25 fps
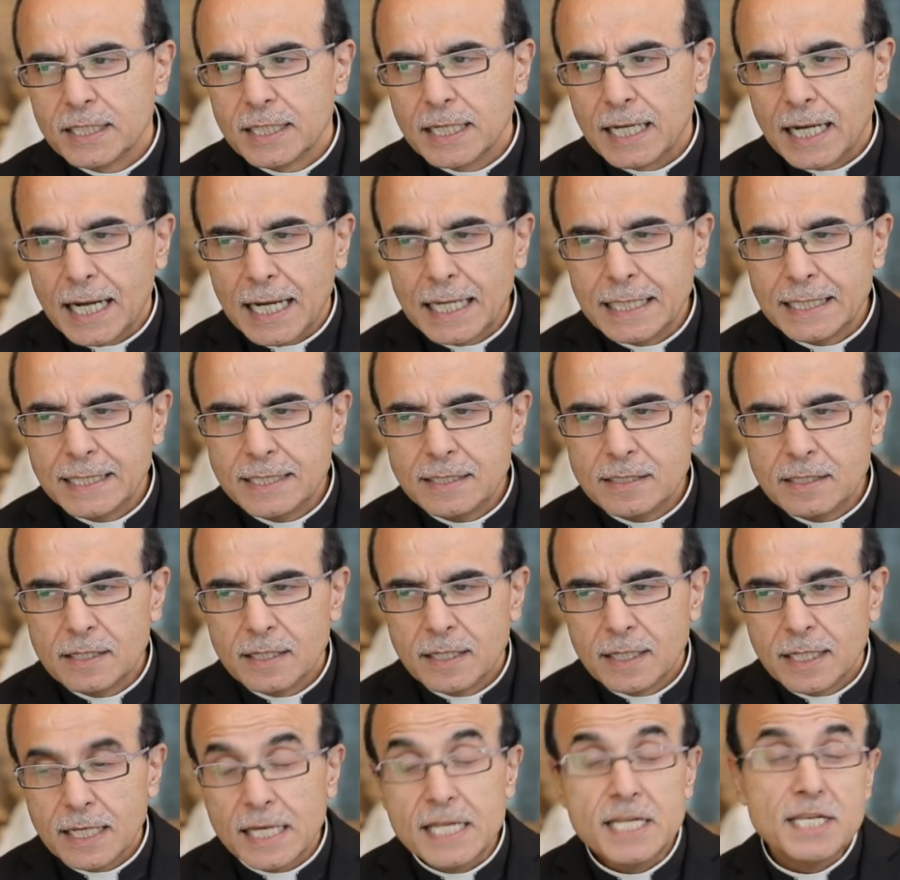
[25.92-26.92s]
عن
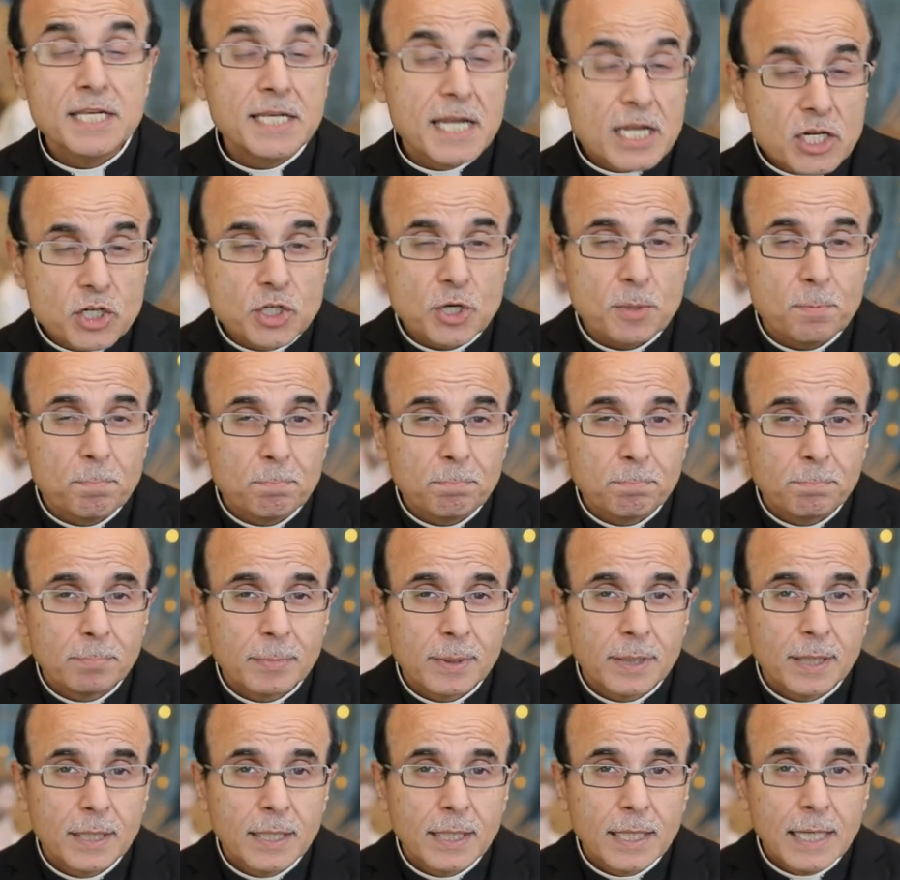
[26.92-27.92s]
النجم
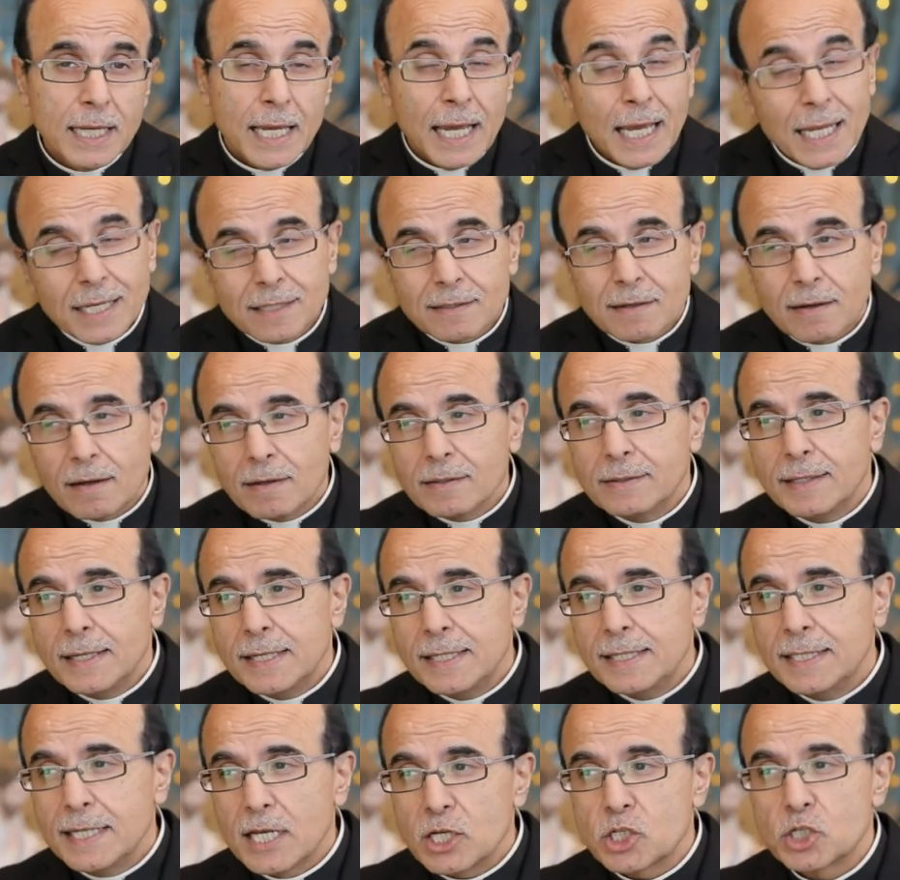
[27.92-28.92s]
هل قاد
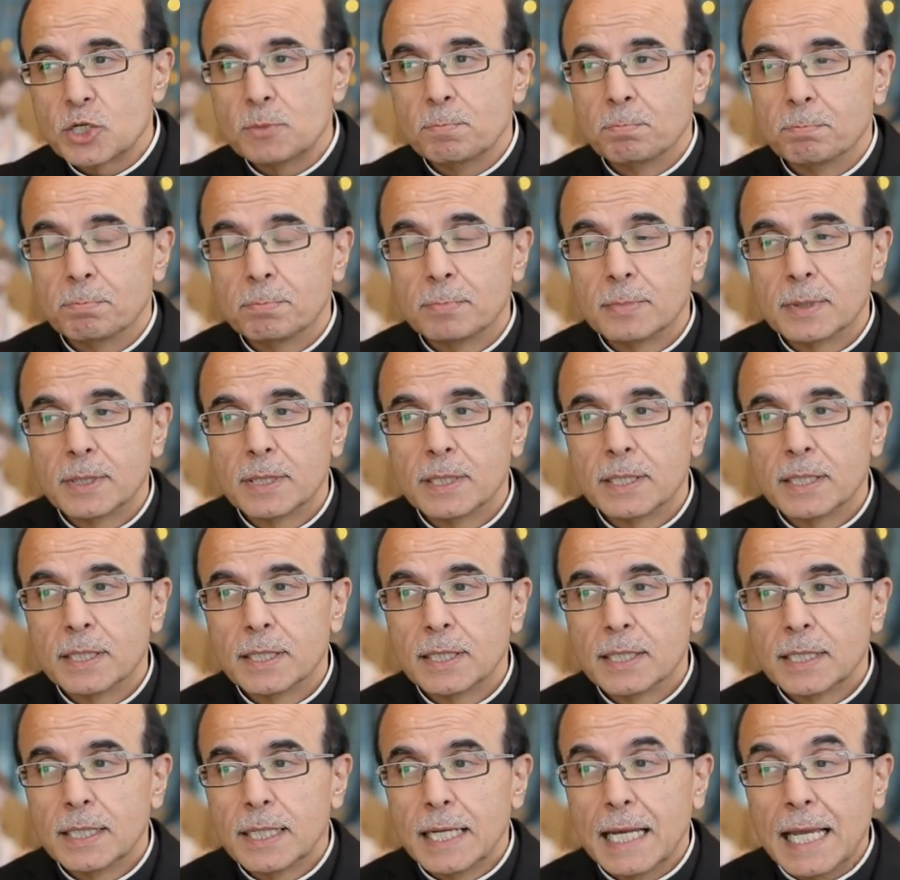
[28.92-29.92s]
النجم
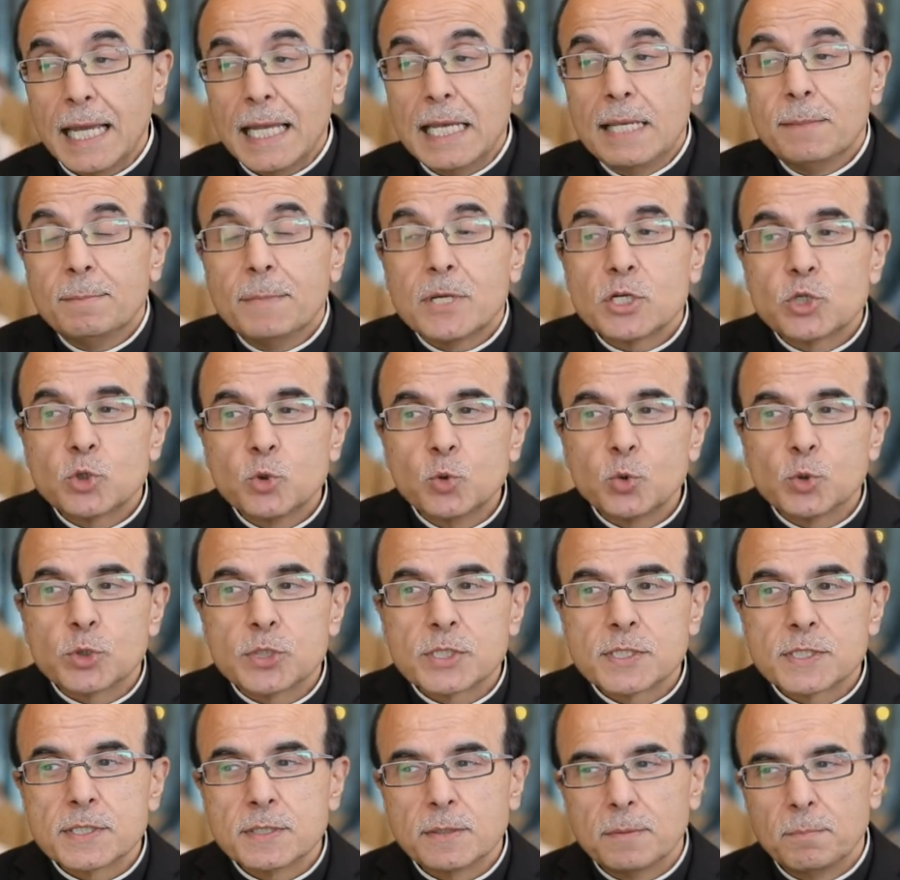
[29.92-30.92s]

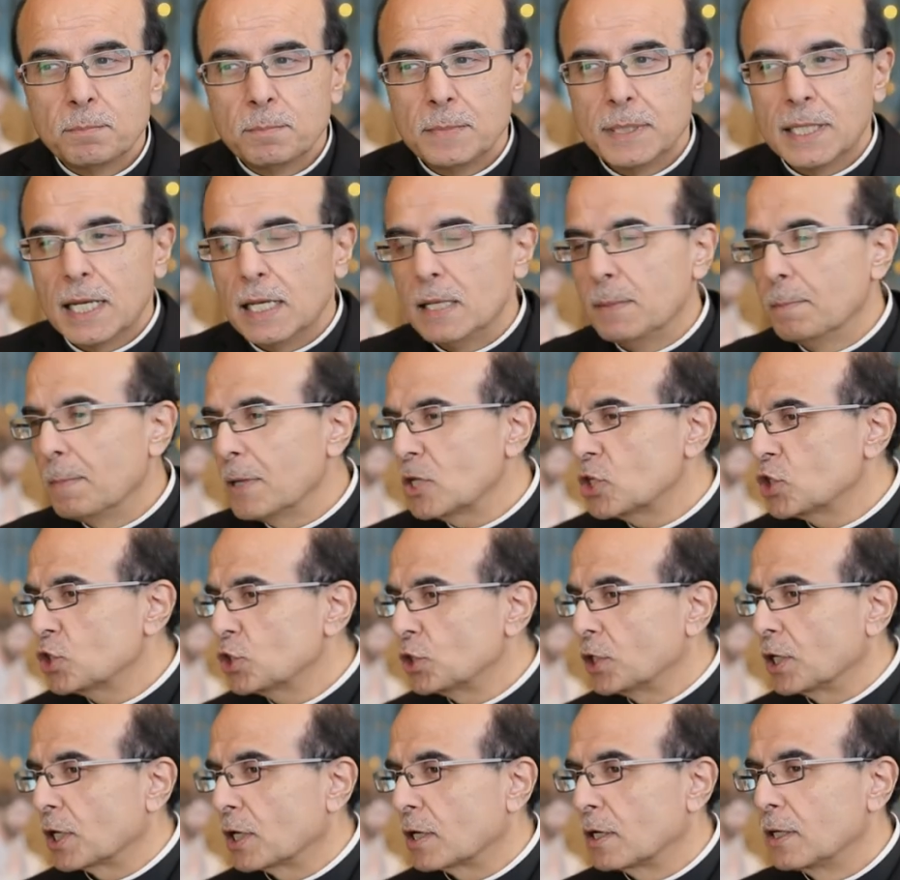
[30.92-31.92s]
المجوس من
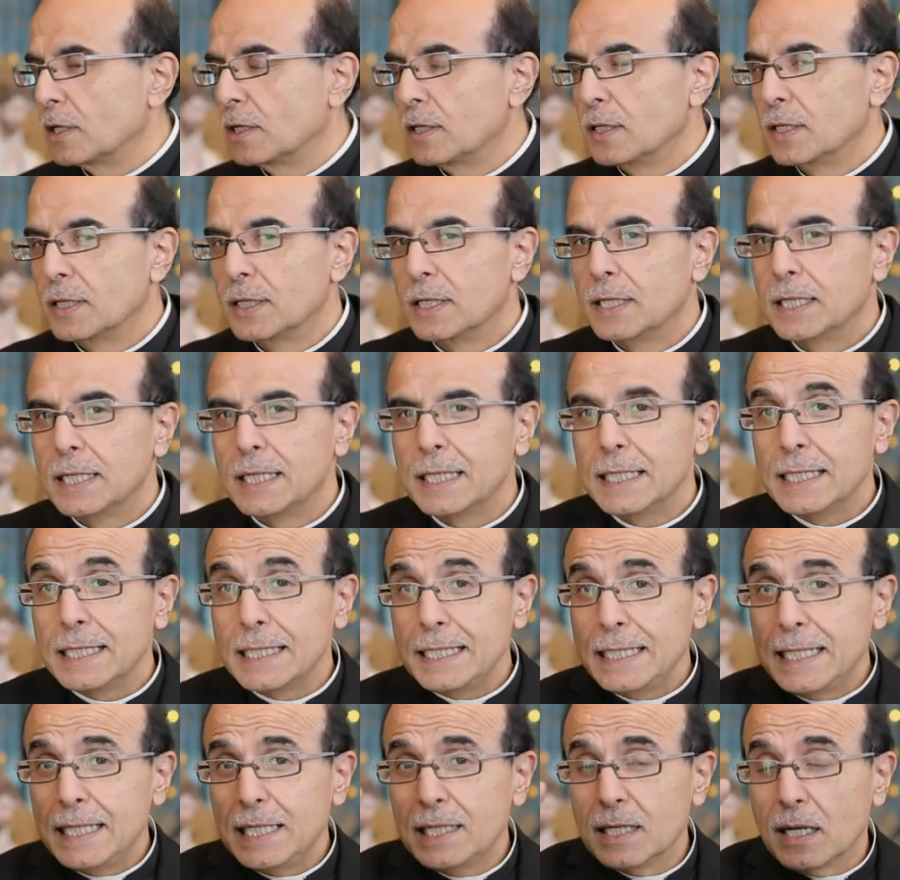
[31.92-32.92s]
المشرق
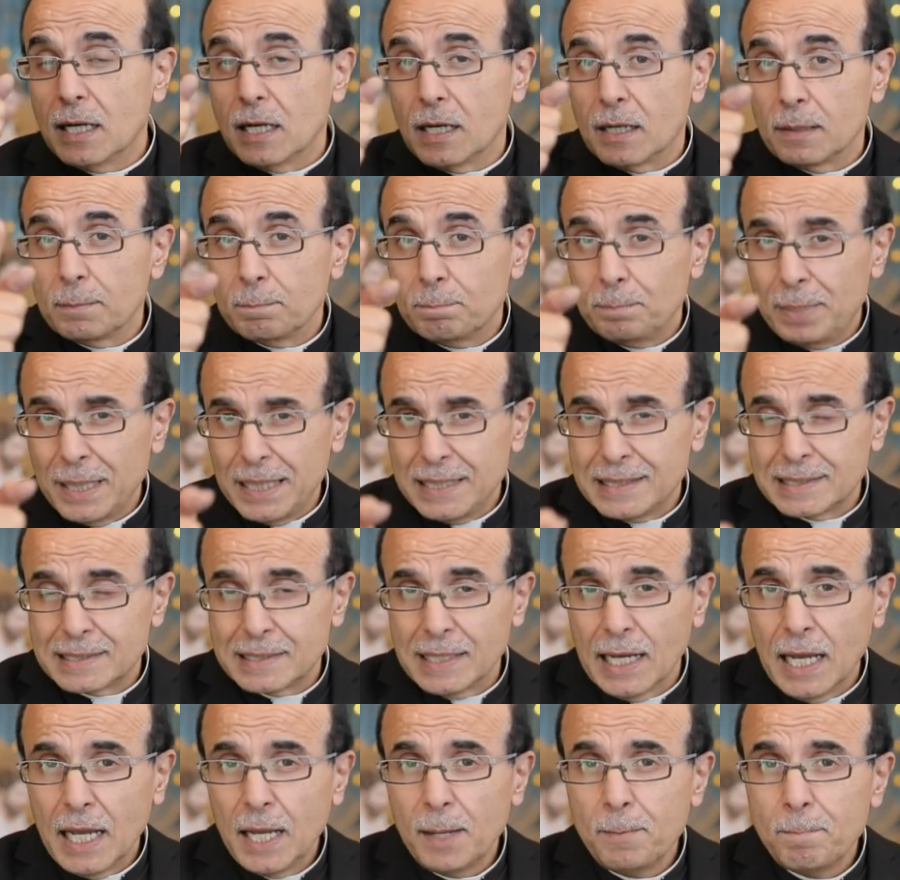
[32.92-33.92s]
إلى بيت
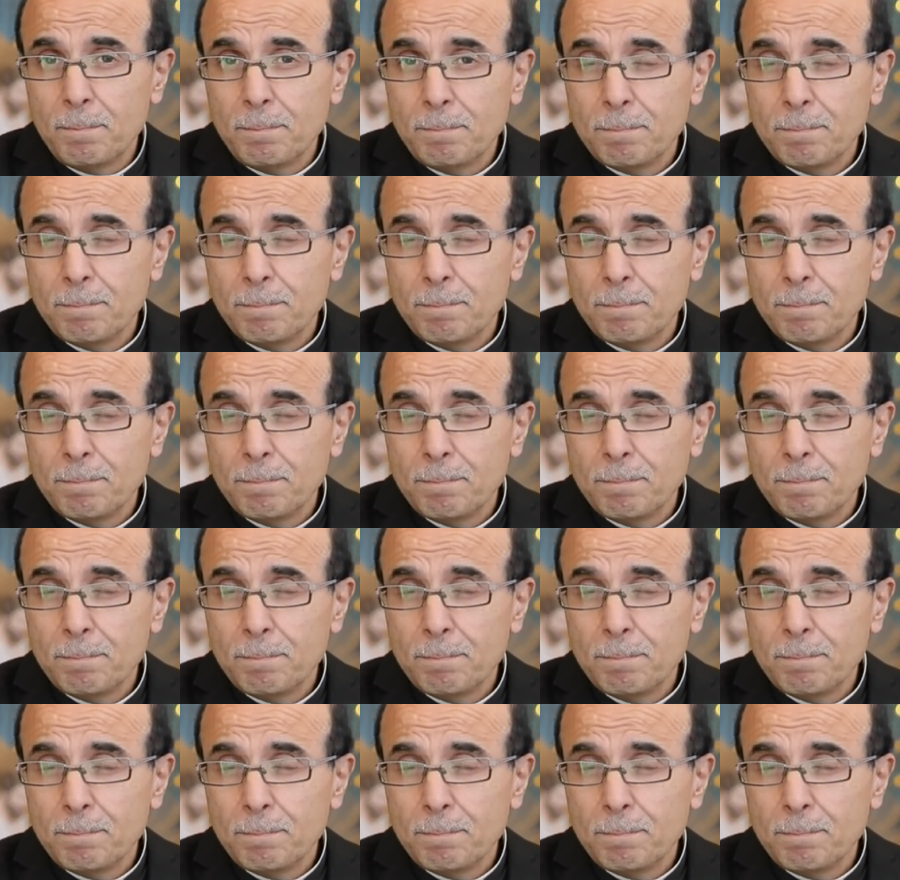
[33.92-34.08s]
لحم